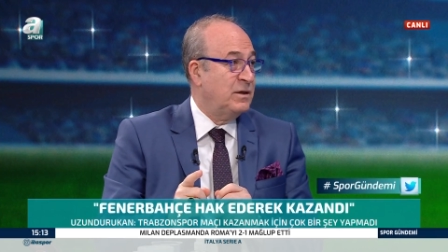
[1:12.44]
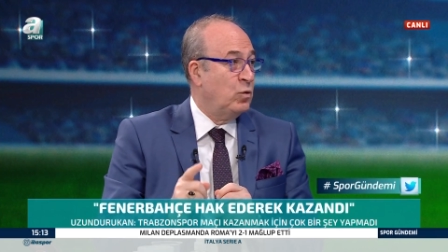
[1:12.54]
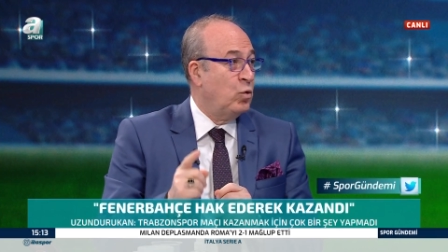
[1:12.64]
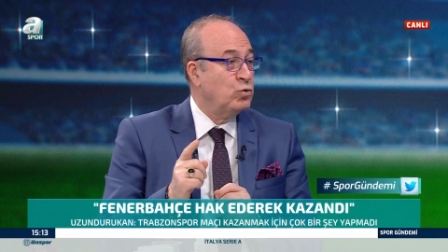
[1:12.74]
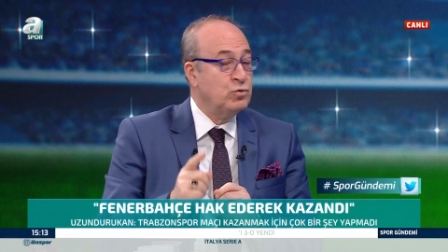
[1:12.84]

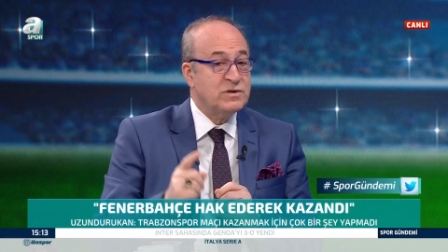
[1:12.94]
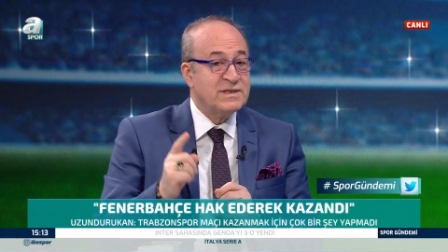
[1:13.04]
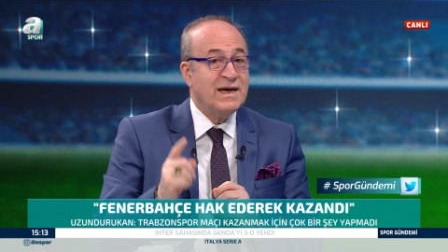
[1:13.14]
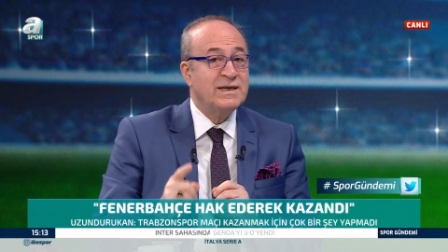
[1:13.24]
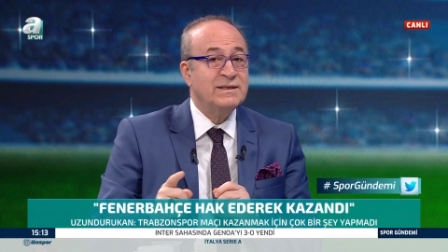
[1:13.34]
Onun
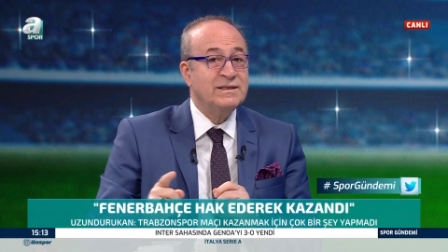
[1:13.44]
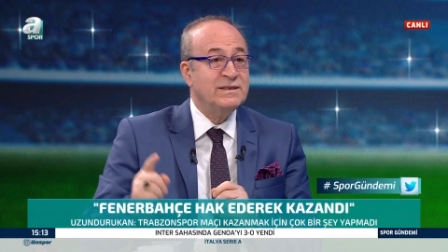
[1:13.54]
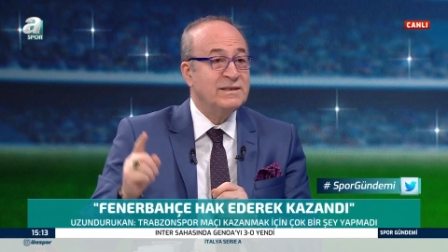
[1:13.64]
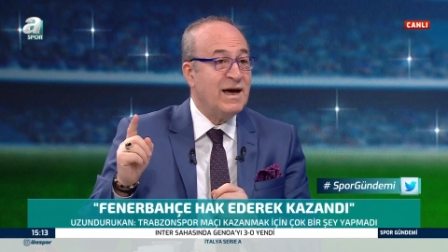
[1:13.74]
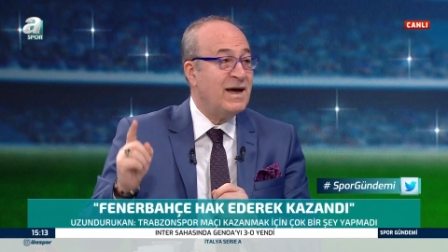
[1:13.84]

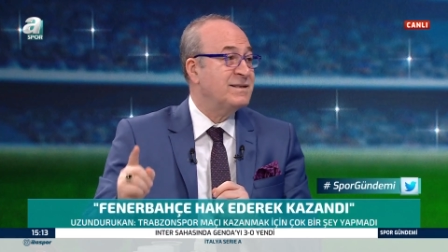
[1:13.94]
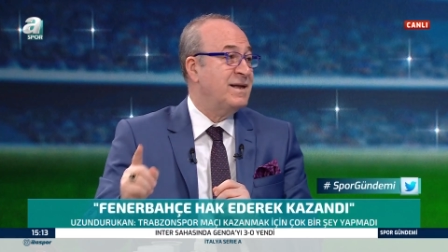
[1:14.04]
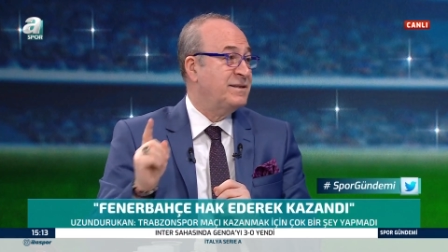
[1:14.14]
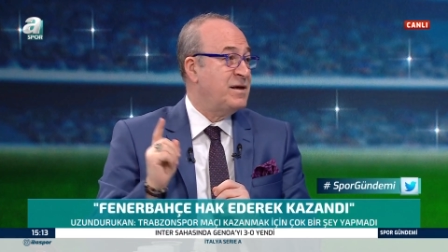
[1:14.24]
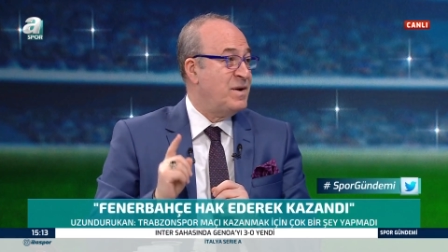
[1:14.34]
saygınlığını
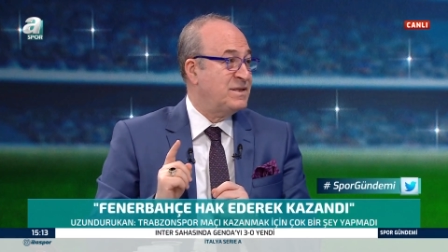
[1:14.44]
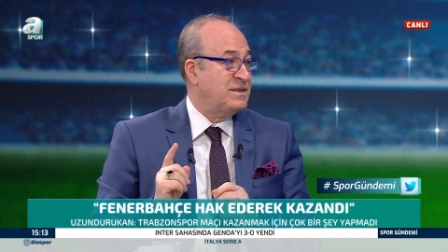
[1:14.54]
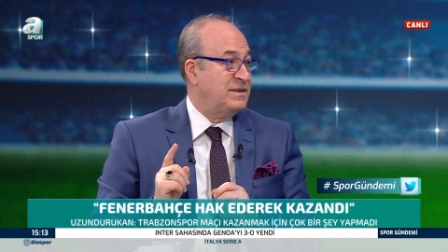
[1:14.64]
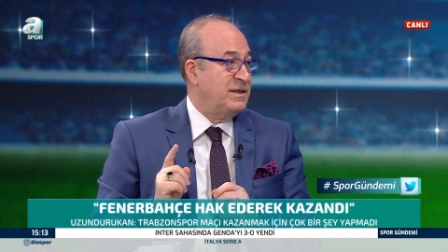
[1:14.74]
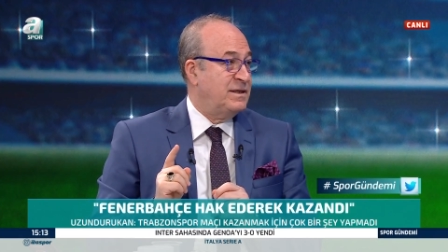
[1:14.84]

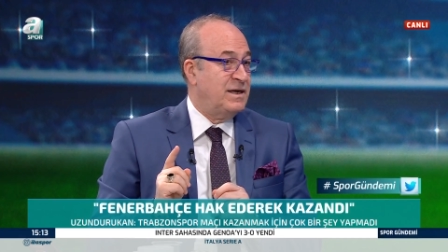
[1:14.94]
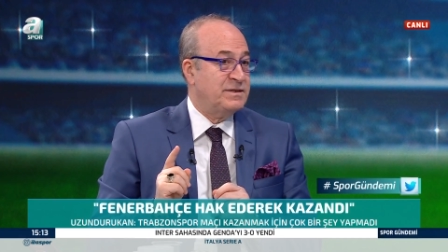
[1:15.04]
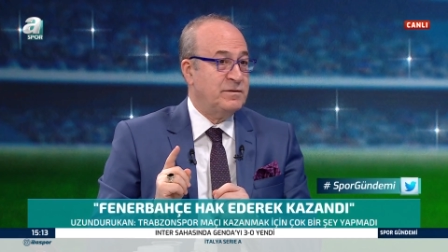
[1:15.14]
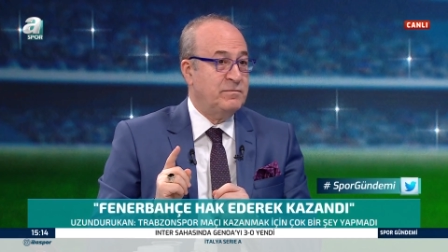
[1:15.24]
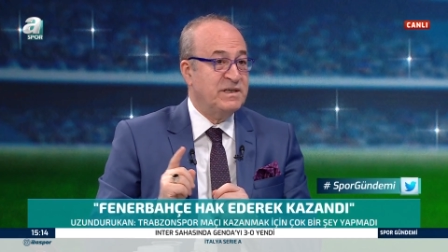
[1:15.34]
azaltamazsın
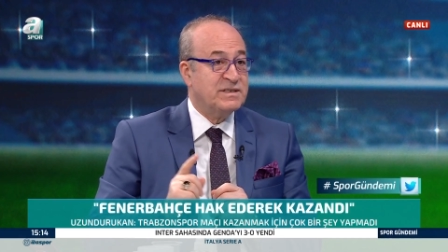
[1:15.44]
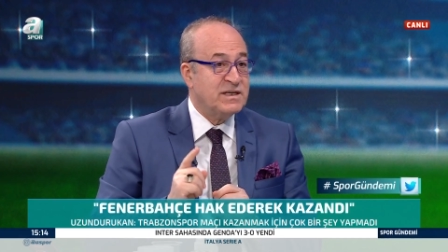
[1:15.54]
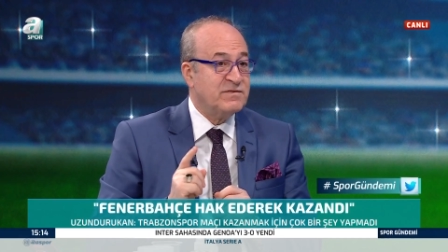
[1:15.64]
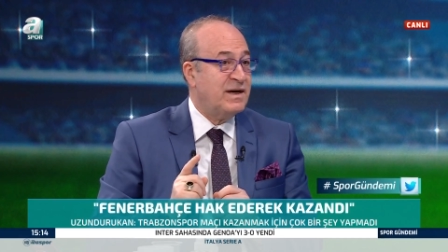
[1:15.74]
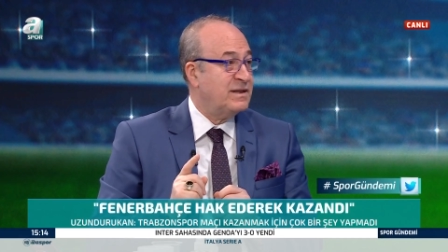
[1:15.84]
dediler.
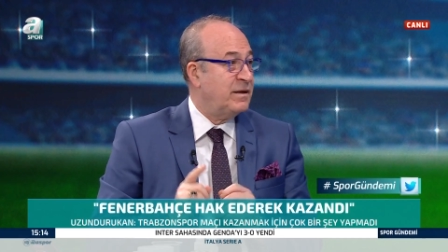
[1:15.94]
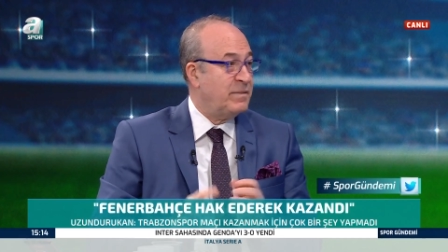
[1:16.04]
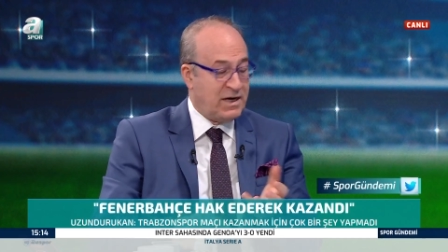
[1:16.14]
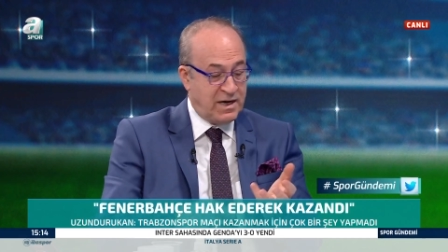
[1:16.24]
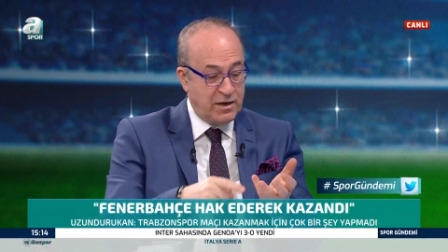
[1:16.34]
Mesaj verdiler.
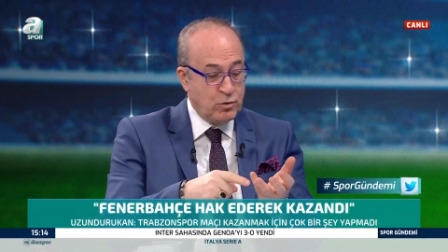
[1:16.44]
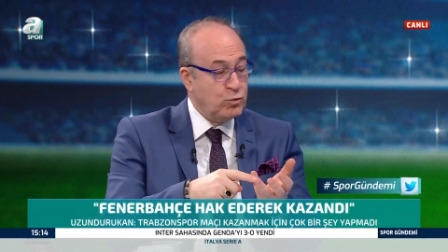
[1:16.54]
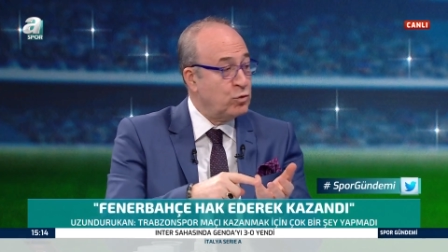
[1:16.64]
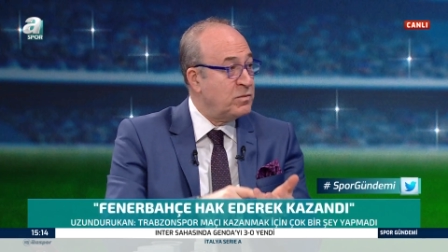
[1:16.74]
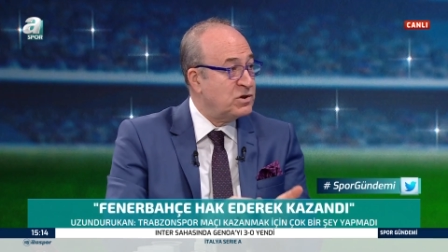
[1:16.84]
Bak
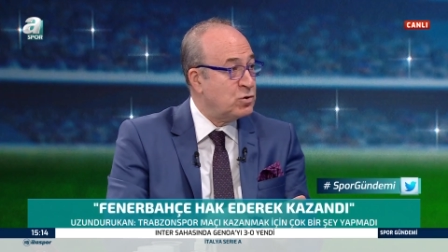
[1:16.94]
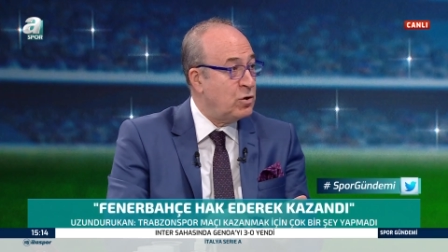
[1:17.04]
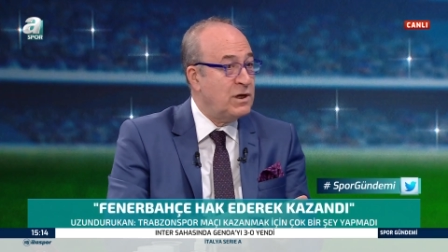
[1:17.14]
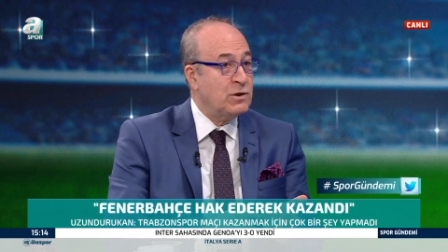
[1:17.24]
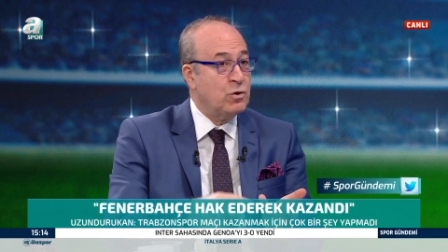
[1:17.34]
Karagümrük maçı
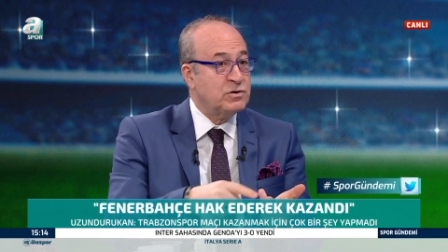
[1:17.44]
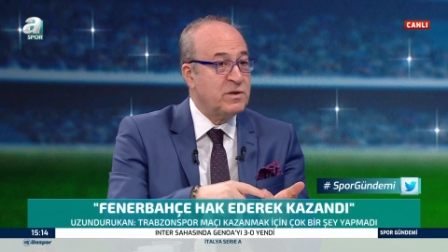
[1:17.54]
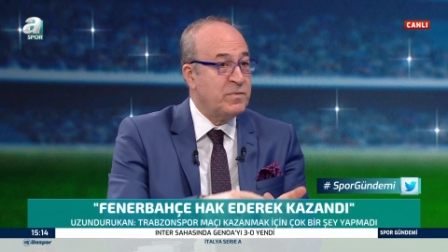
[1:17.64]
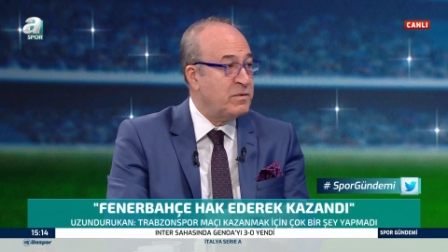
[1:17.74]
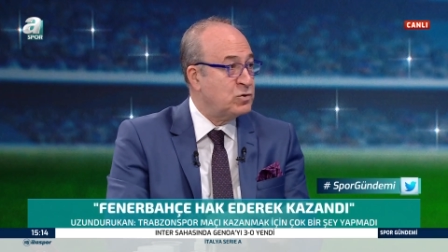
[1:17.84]
öyle,
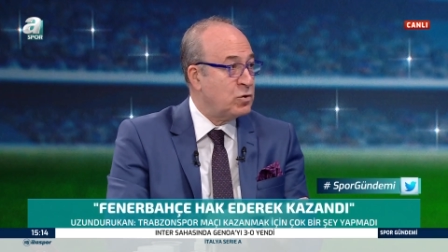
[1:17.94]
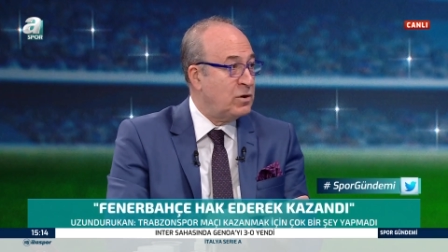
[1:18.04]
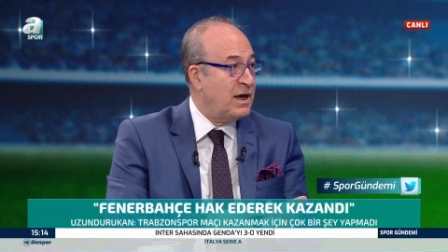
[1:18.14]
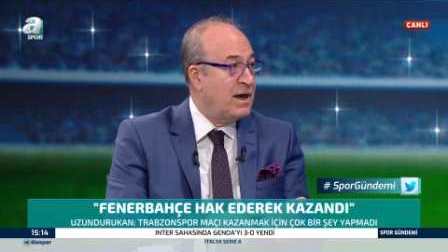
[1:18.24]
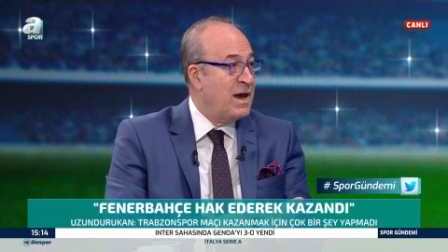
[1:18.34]
Göztepe maçı öyle.